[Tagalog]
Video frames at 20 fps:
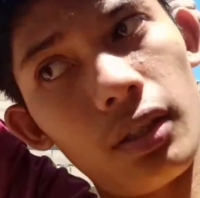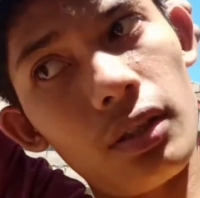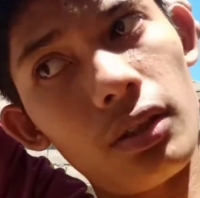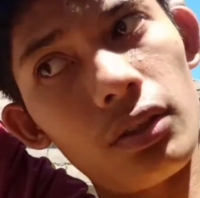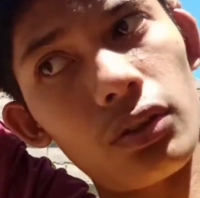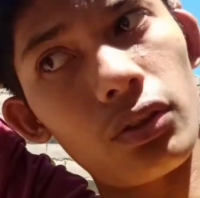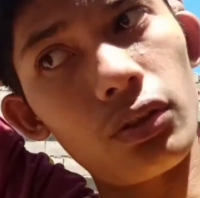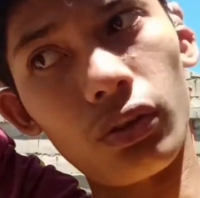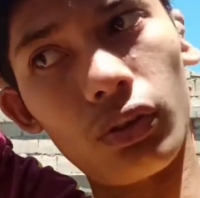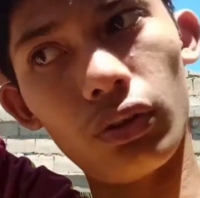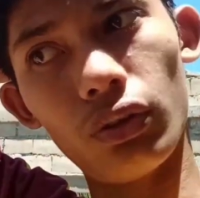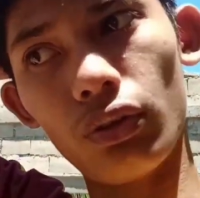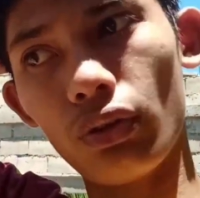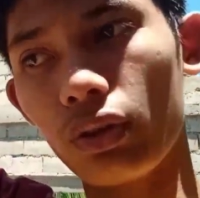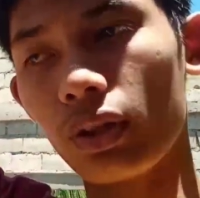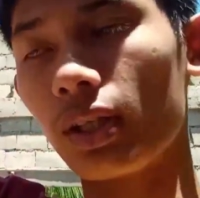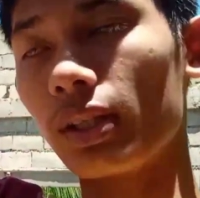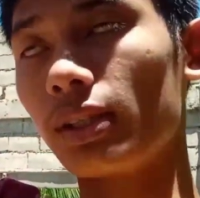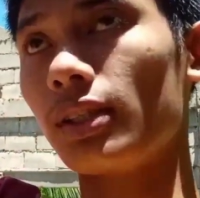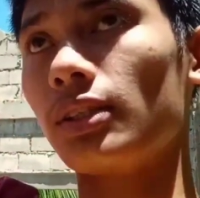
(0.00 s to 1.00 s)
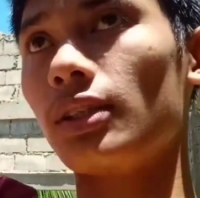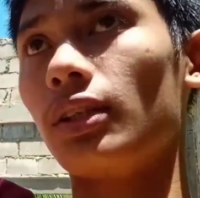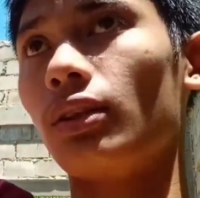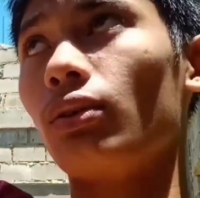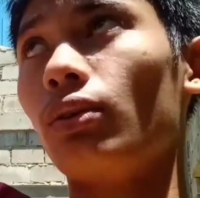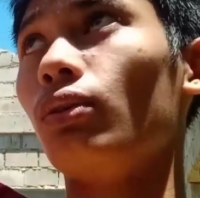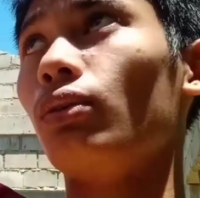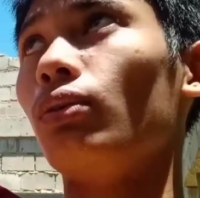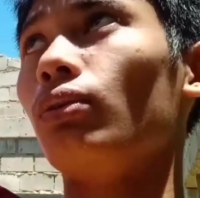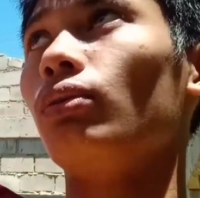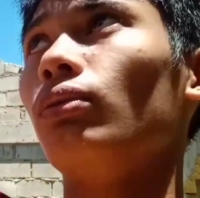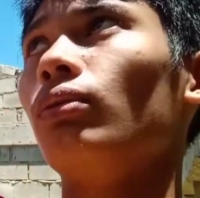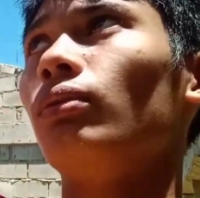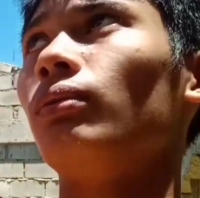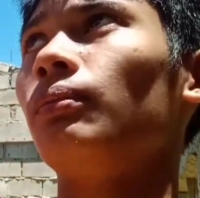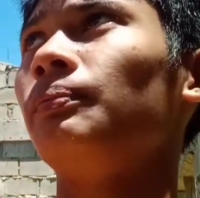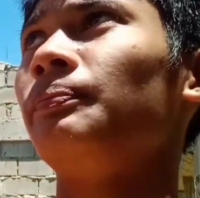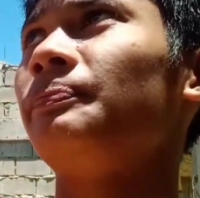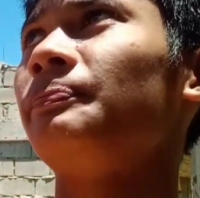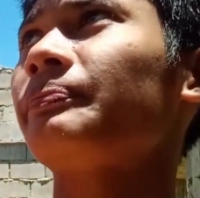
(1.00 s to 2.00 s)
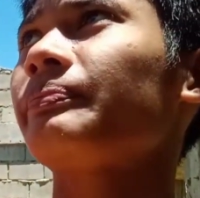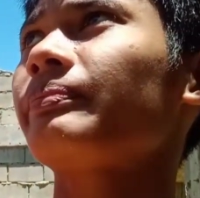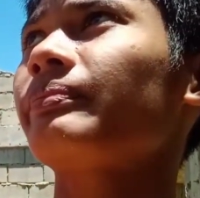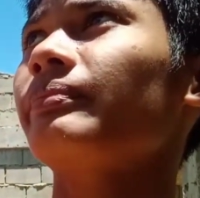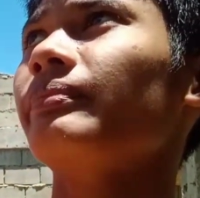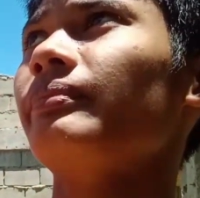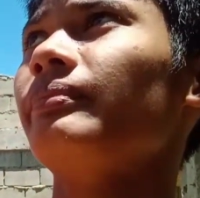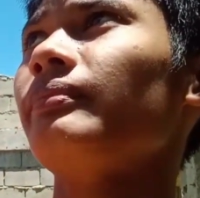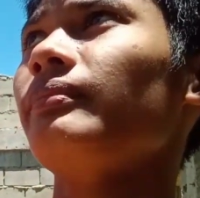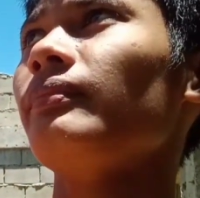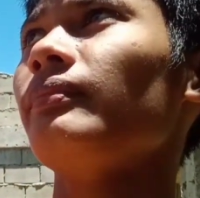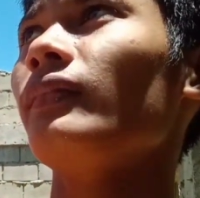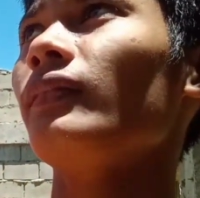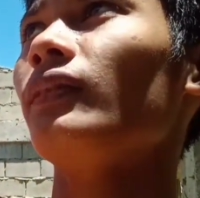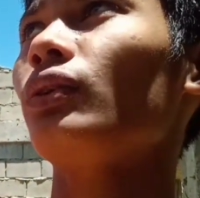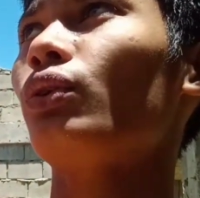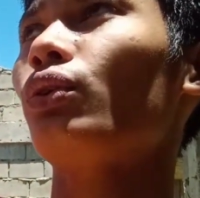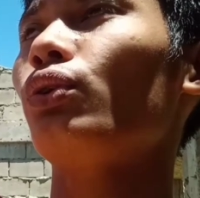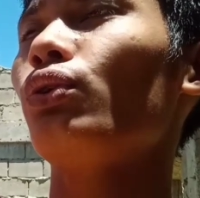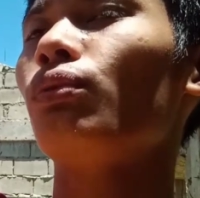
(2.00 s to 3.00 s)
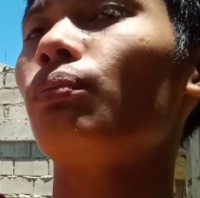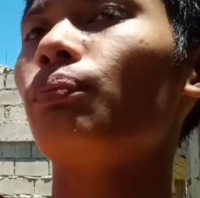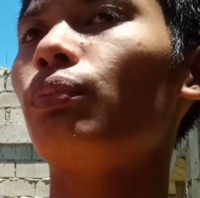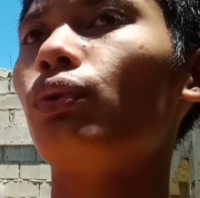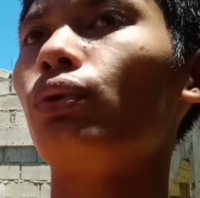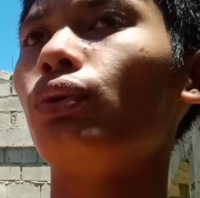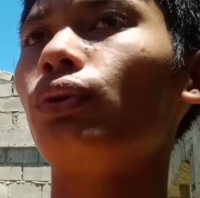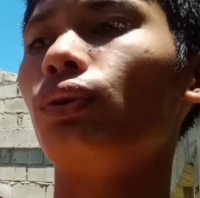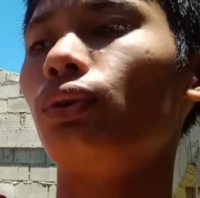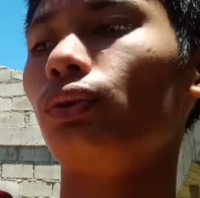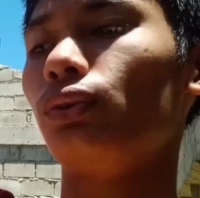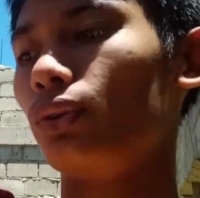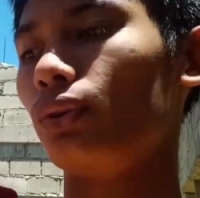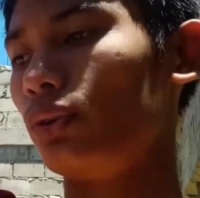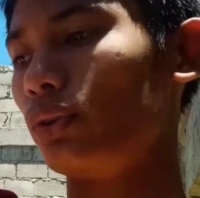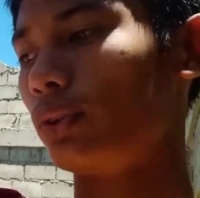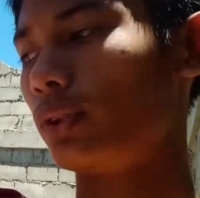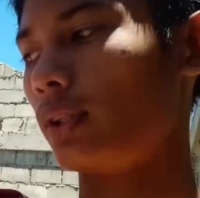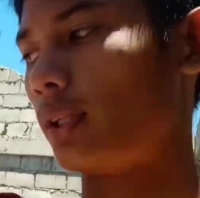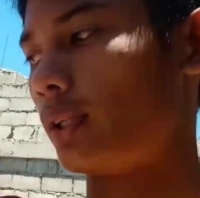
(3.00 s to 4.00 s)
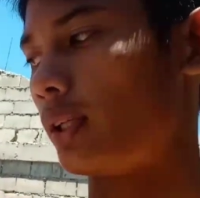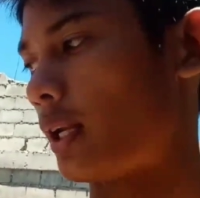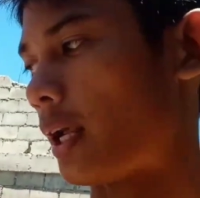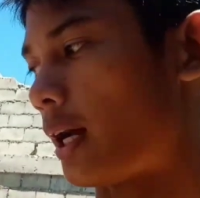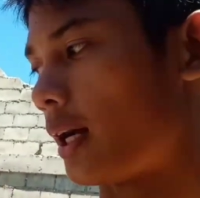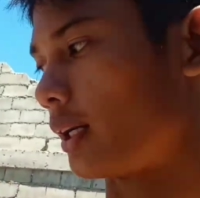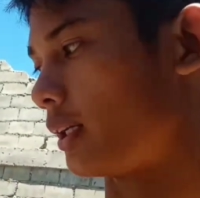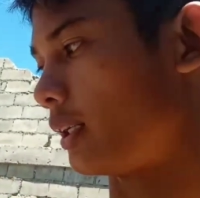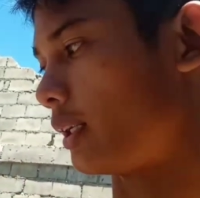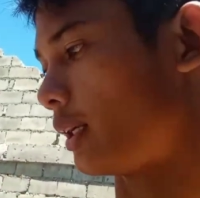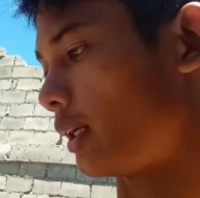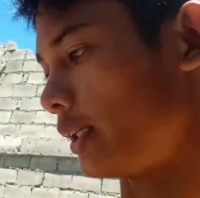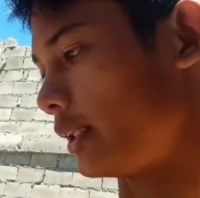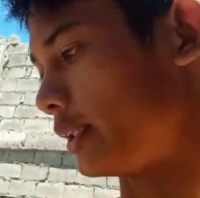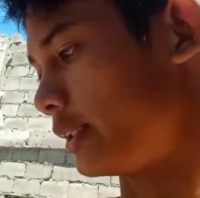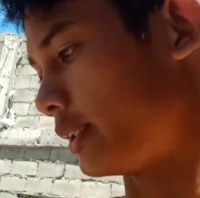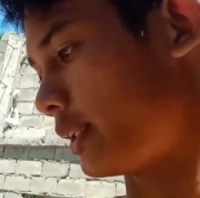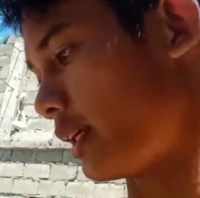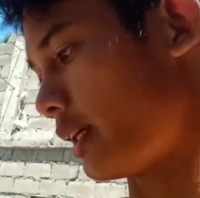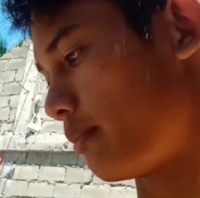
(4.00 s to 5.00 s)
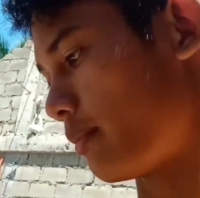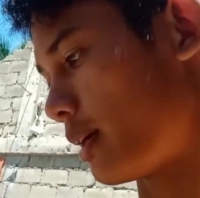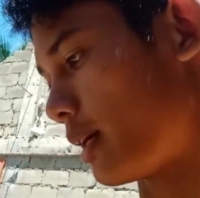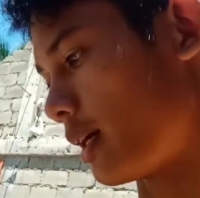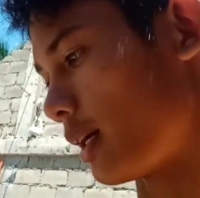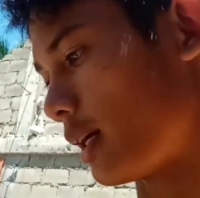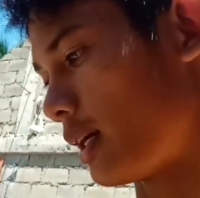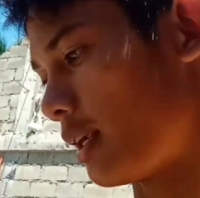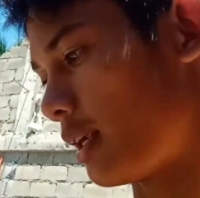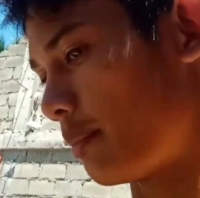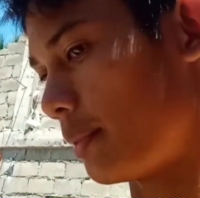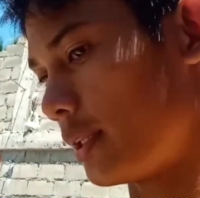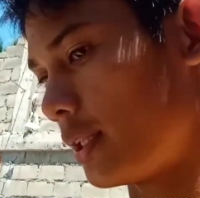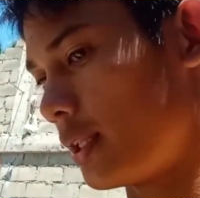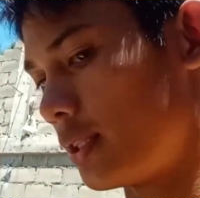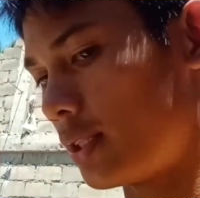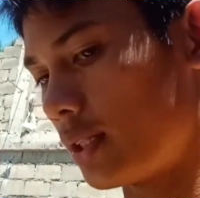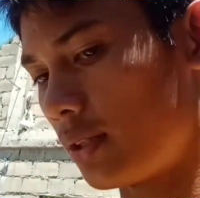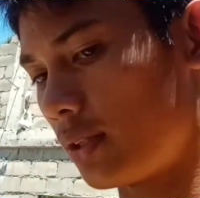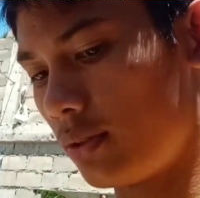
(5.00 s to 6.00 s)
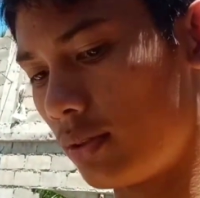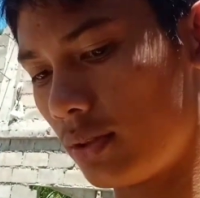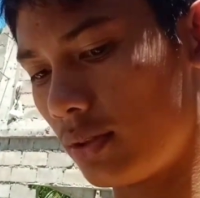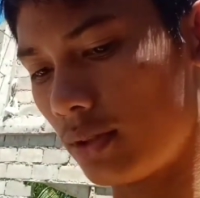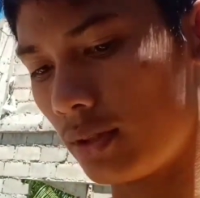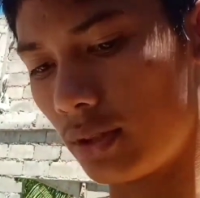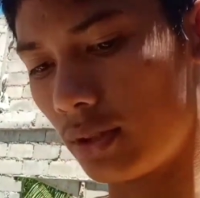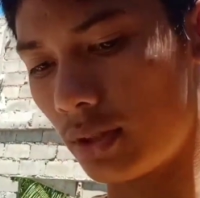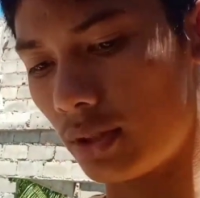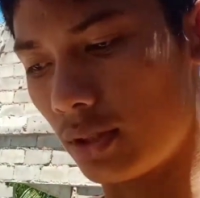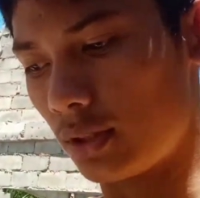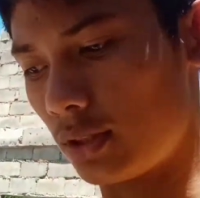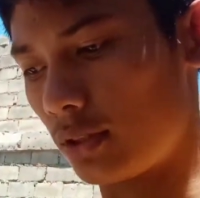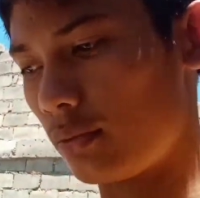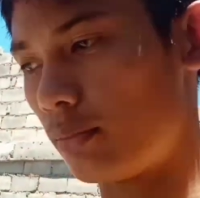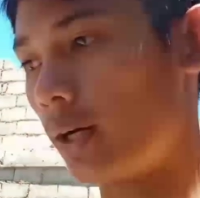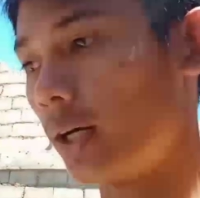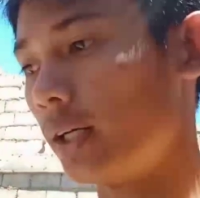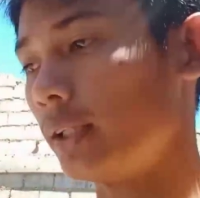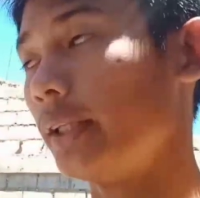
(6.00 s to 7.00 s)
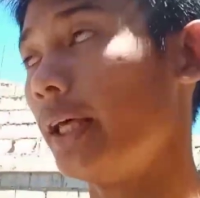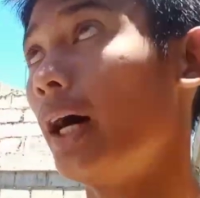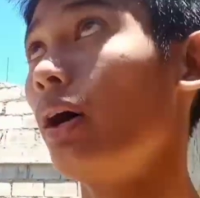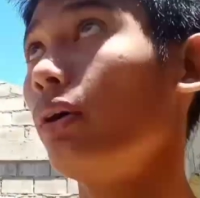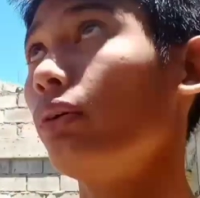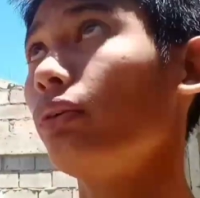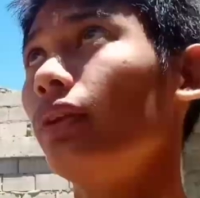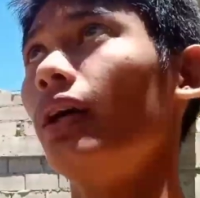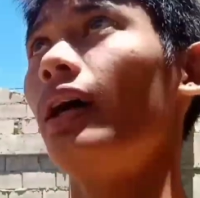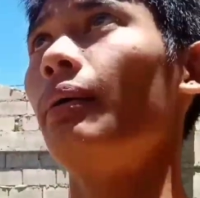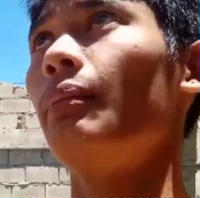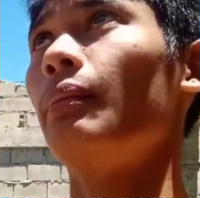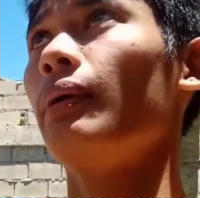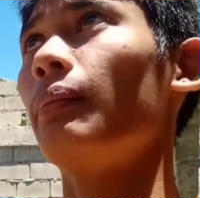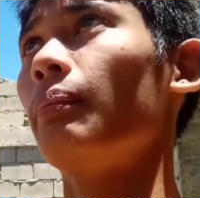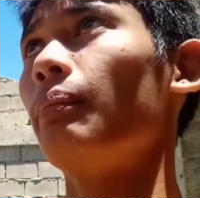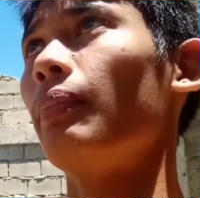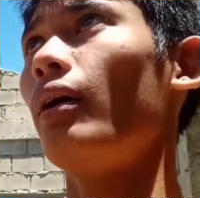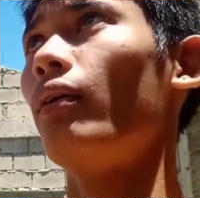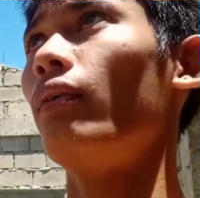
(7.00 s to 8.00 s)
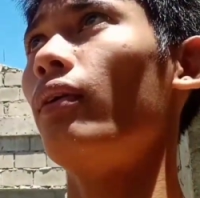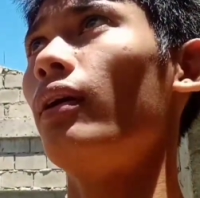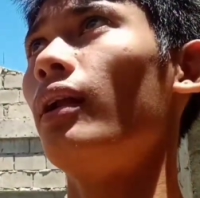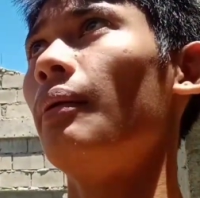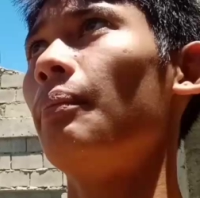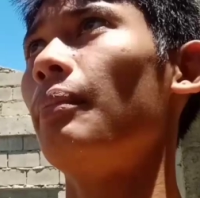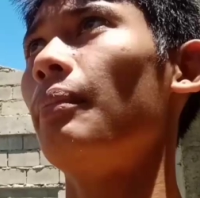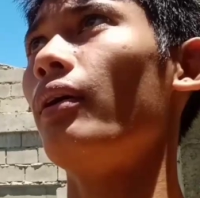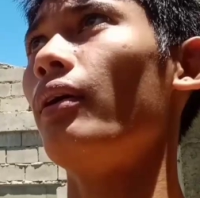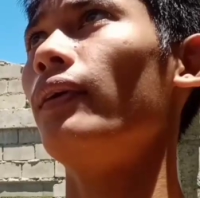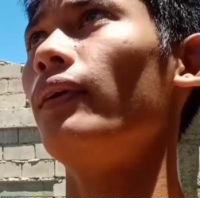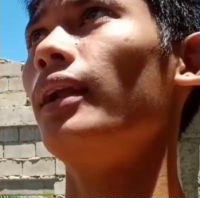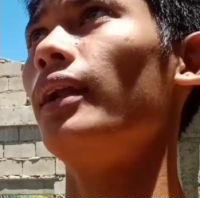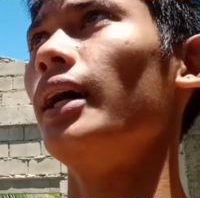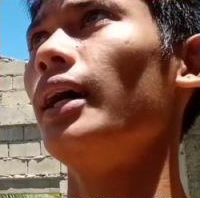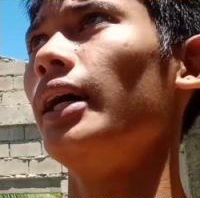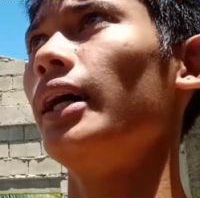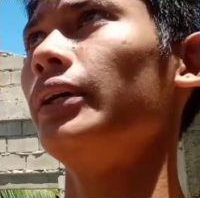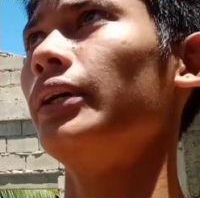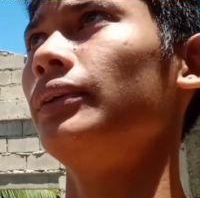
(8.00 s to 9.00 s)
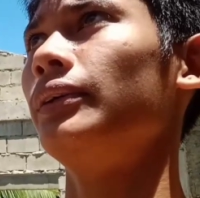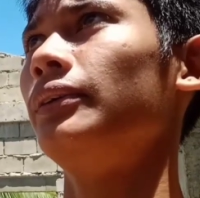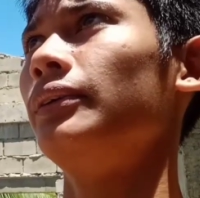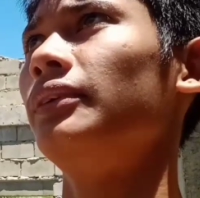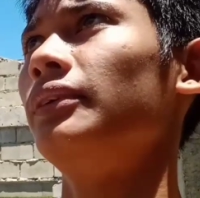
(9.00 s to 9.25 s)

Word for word: So, dun kasi sa tuyong tuyong puno. So, dun sila lagi naka-stay mga kalapatids. Ano? So, makatakot na nga magpakawala-pakawala ngayon.